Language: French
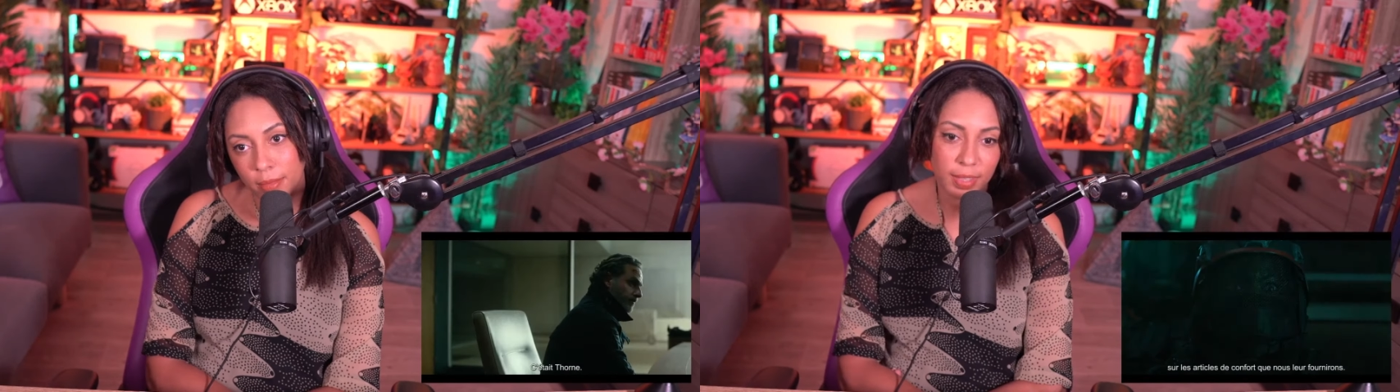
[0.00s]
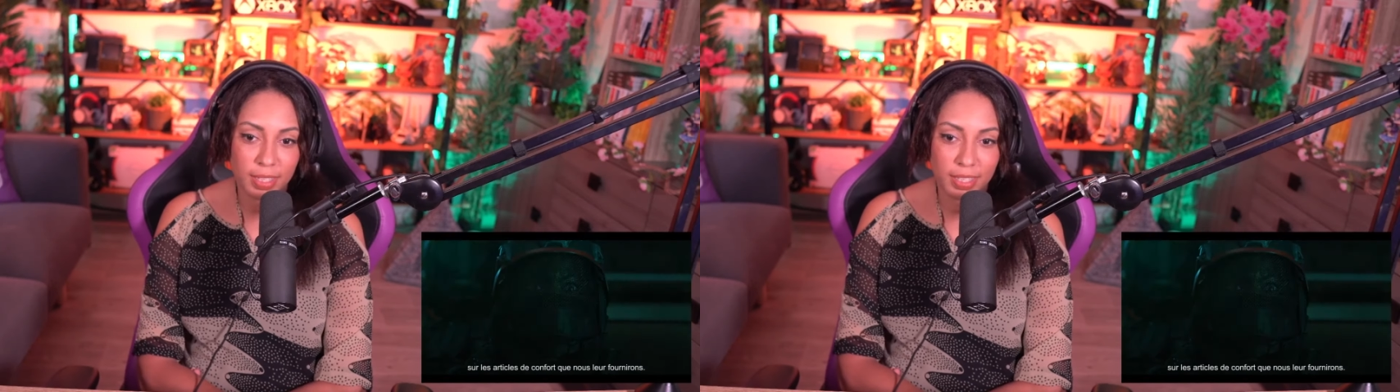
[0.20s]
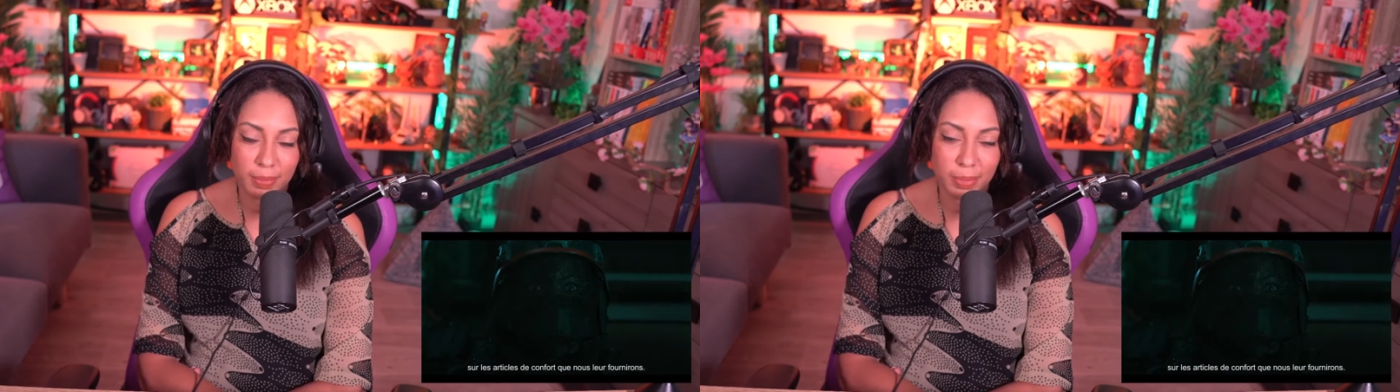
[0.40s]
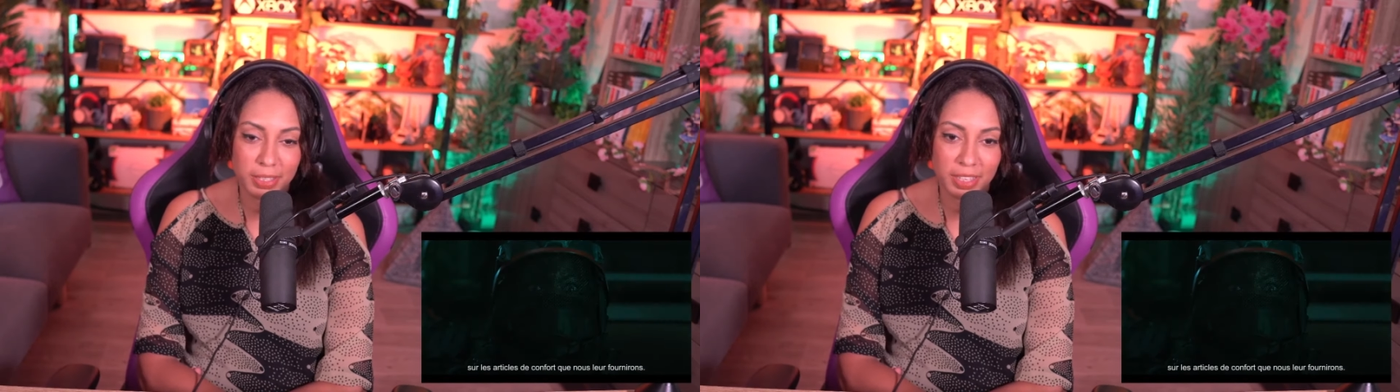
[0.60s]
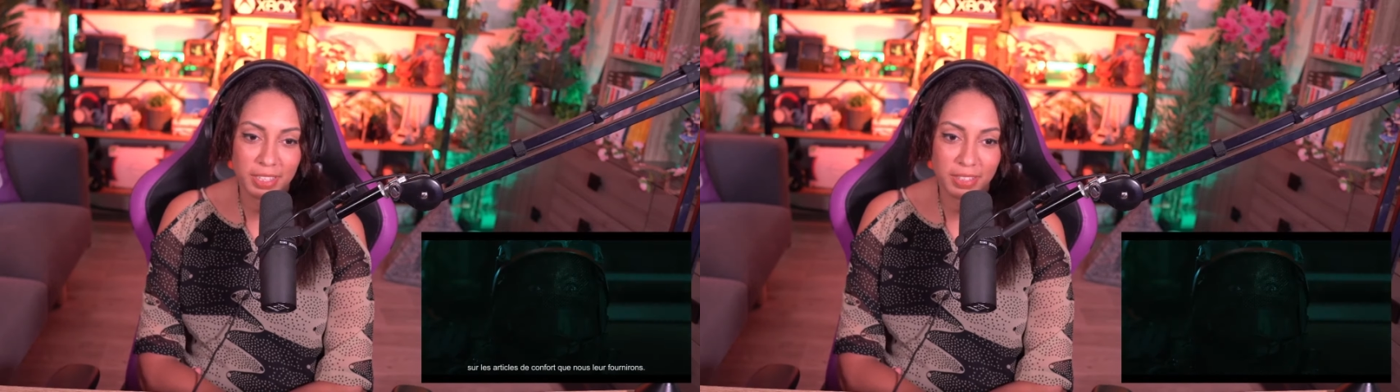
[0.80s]
C'est
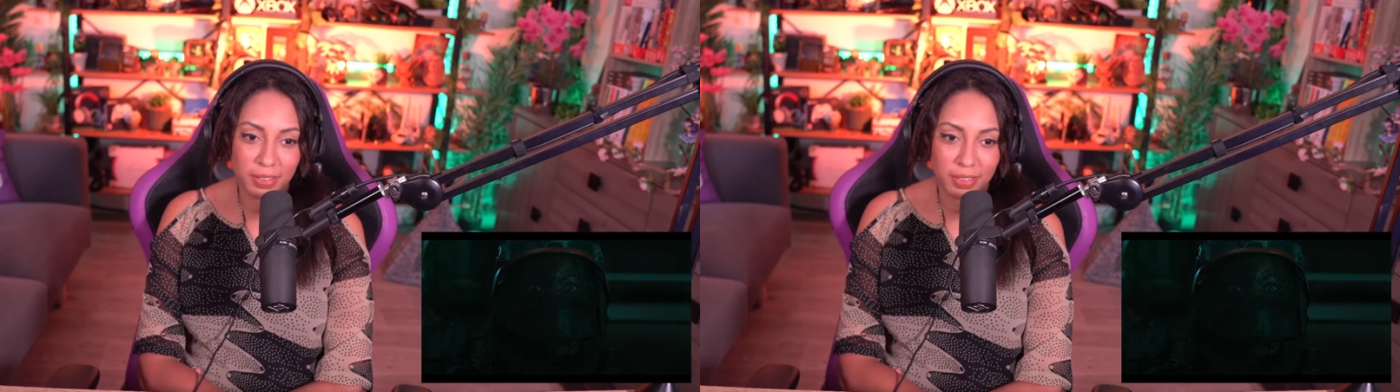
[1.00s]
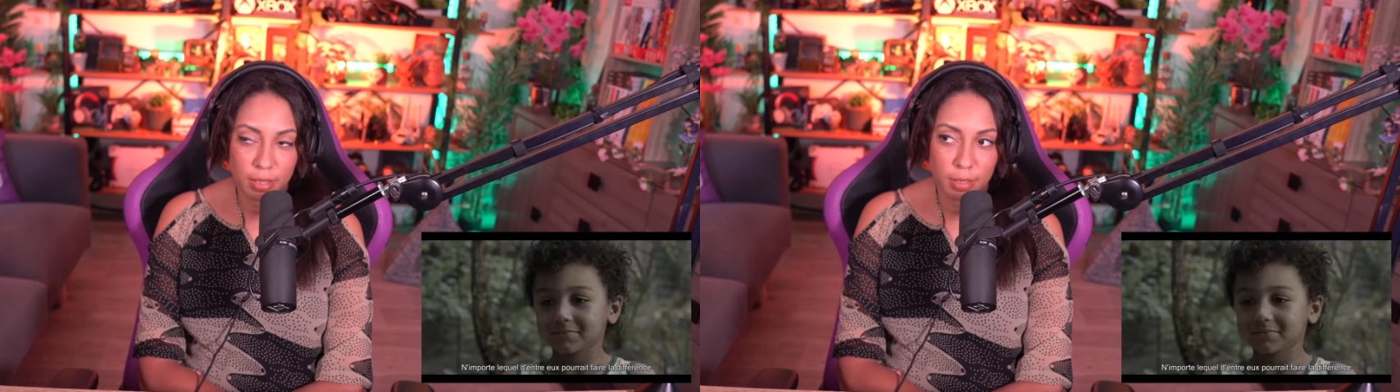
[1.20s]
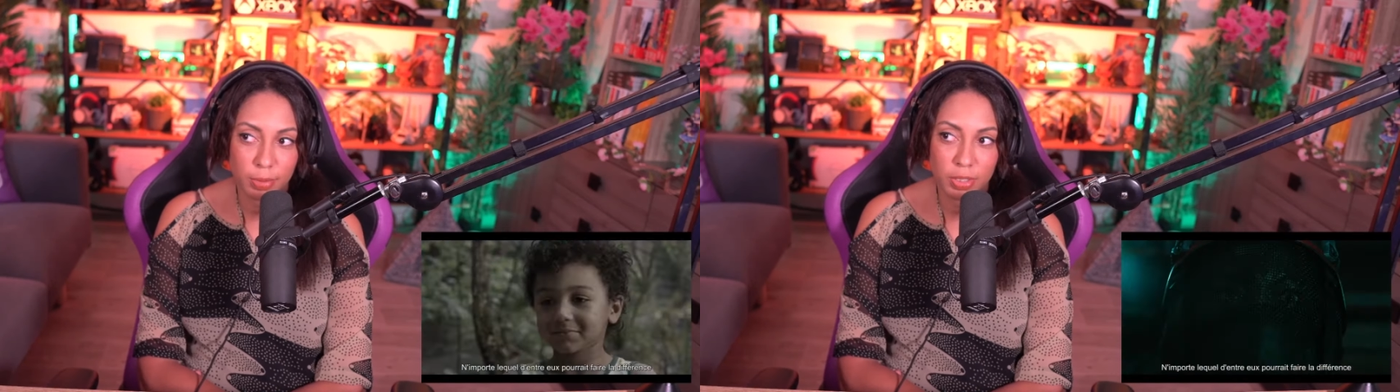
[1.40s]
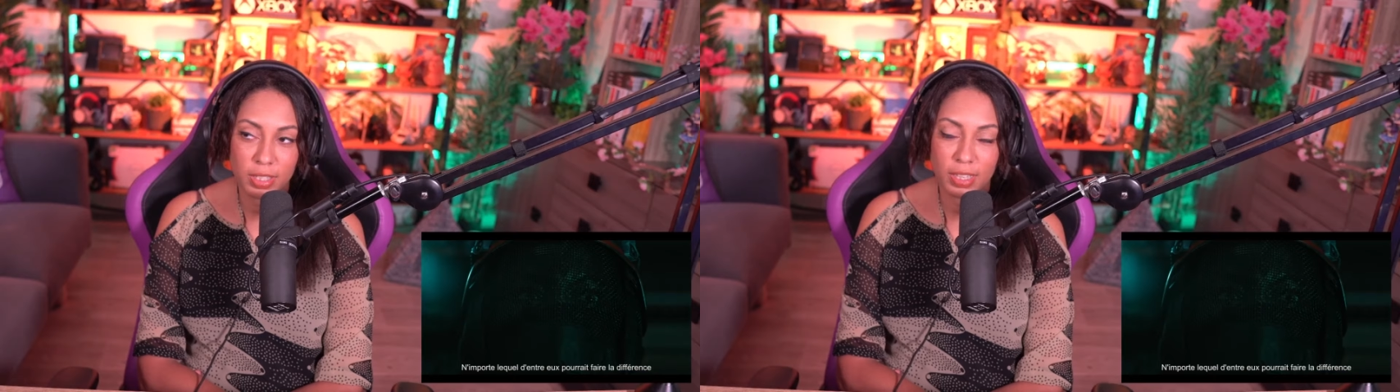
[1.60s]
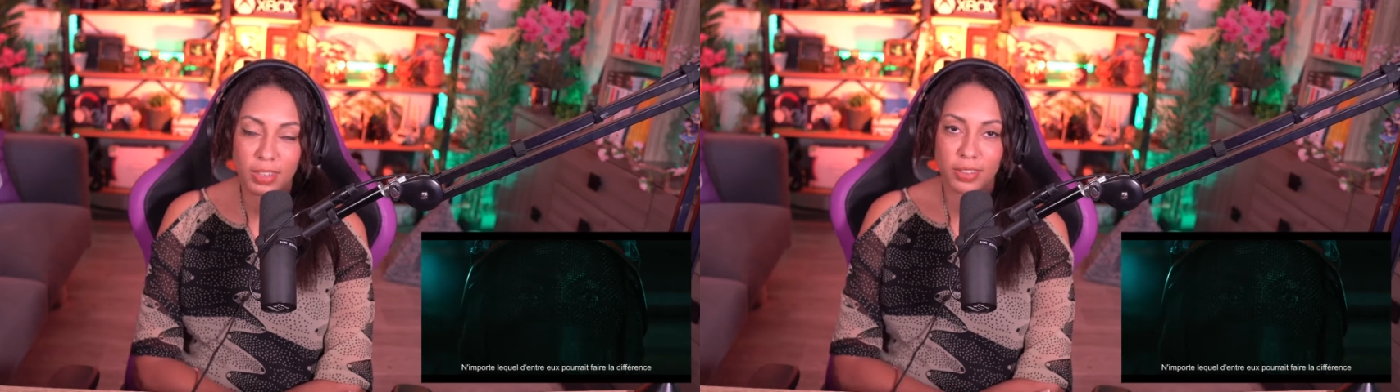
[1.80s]
hyper stressant. Hein.
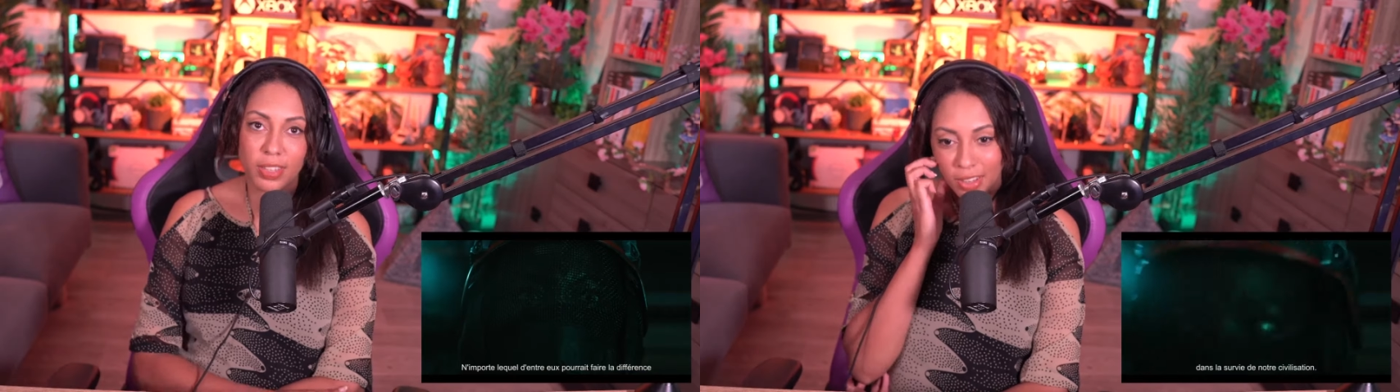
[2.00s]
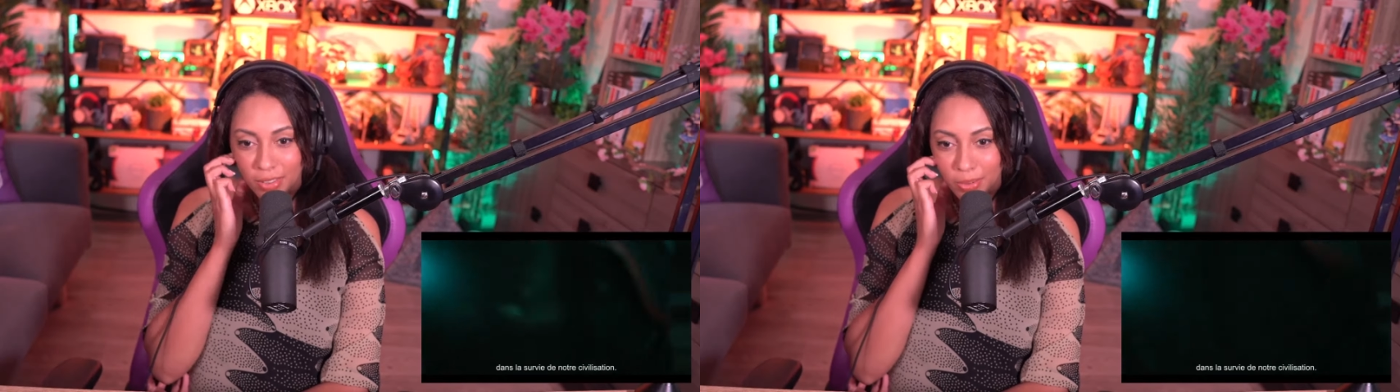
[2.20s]
Imagine, elle est en train